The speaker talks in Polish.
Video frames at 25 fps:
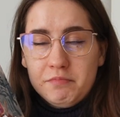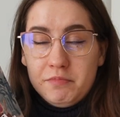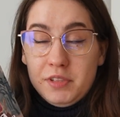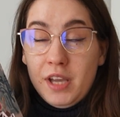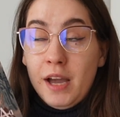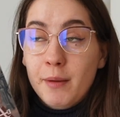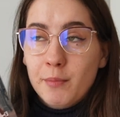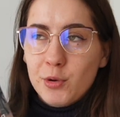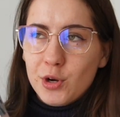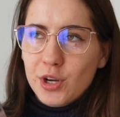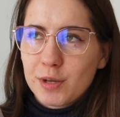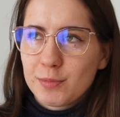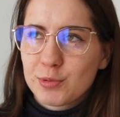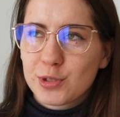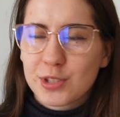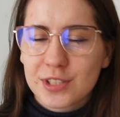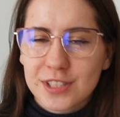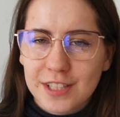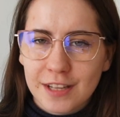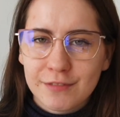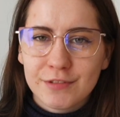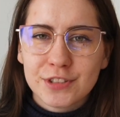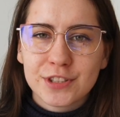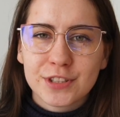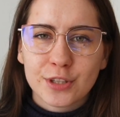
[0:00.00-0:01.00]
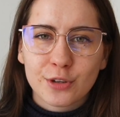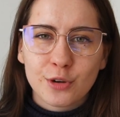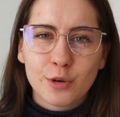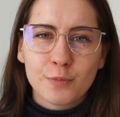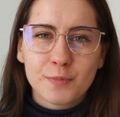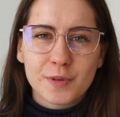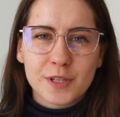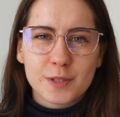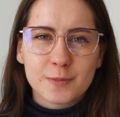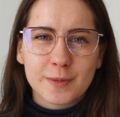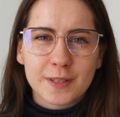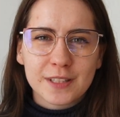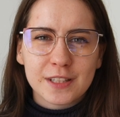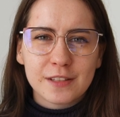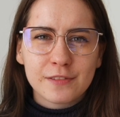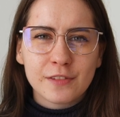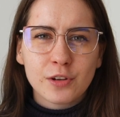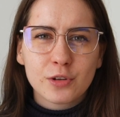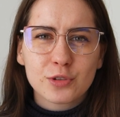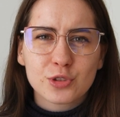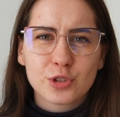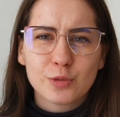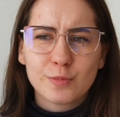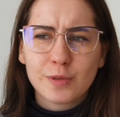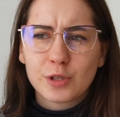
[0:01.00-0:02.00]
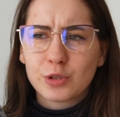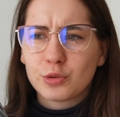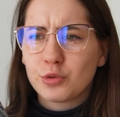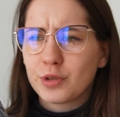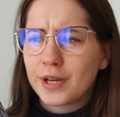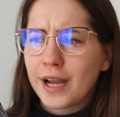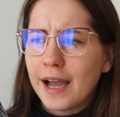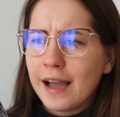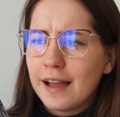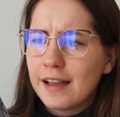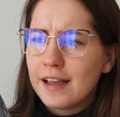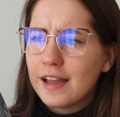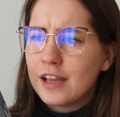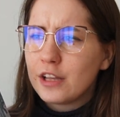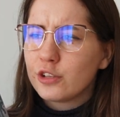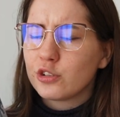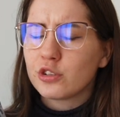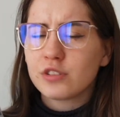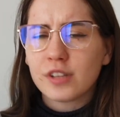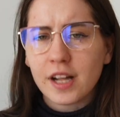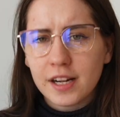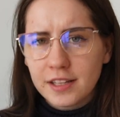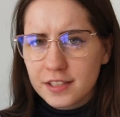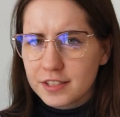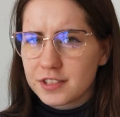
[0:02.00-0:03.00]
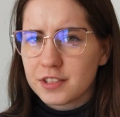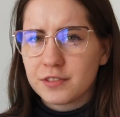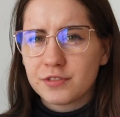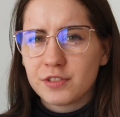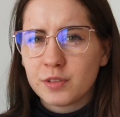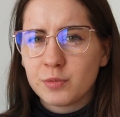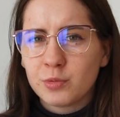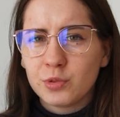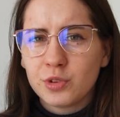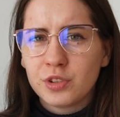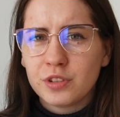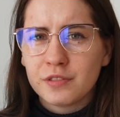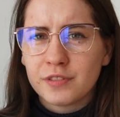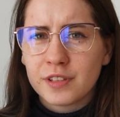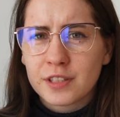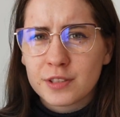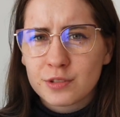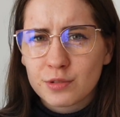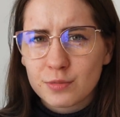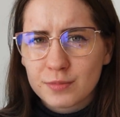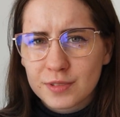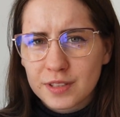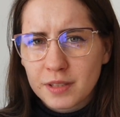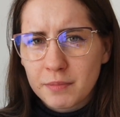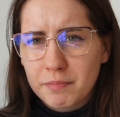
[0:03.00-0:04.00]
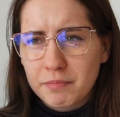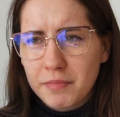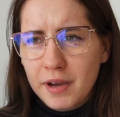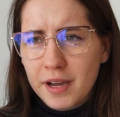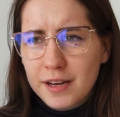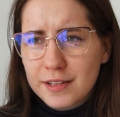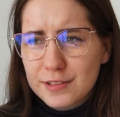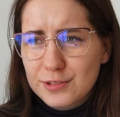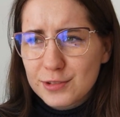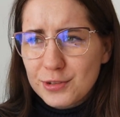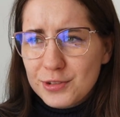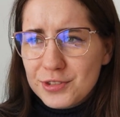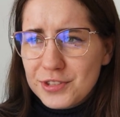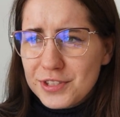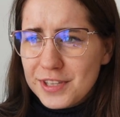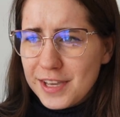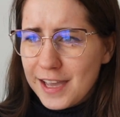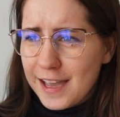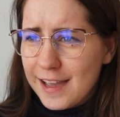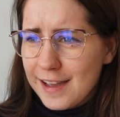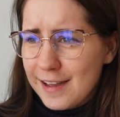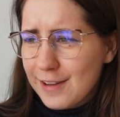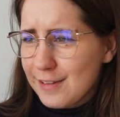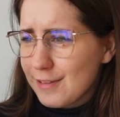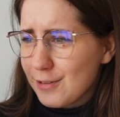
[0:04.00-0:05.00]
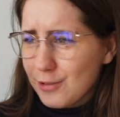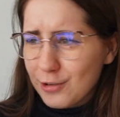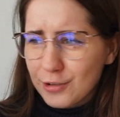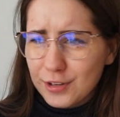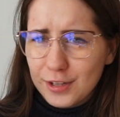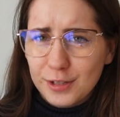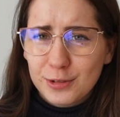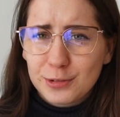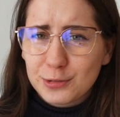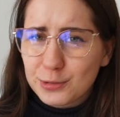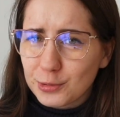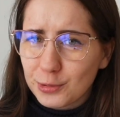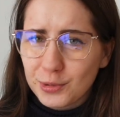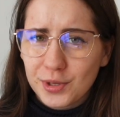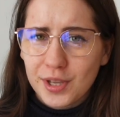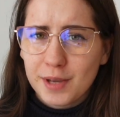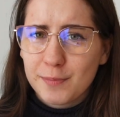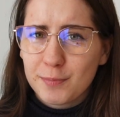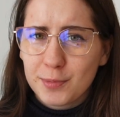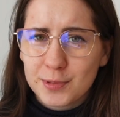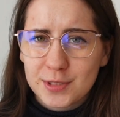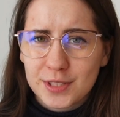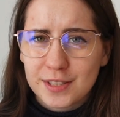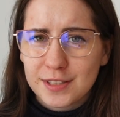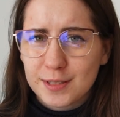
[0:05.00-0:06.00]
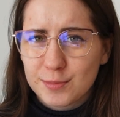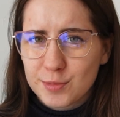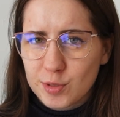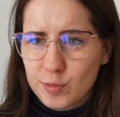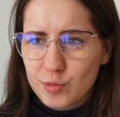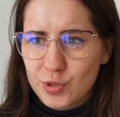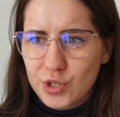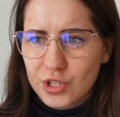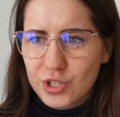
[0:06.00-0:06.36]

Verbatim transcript: ja mogę przedstawić taką perspektywę osoby, która totalnie się w tym uniwersum za bardzo nie orientuje. Poza tym, że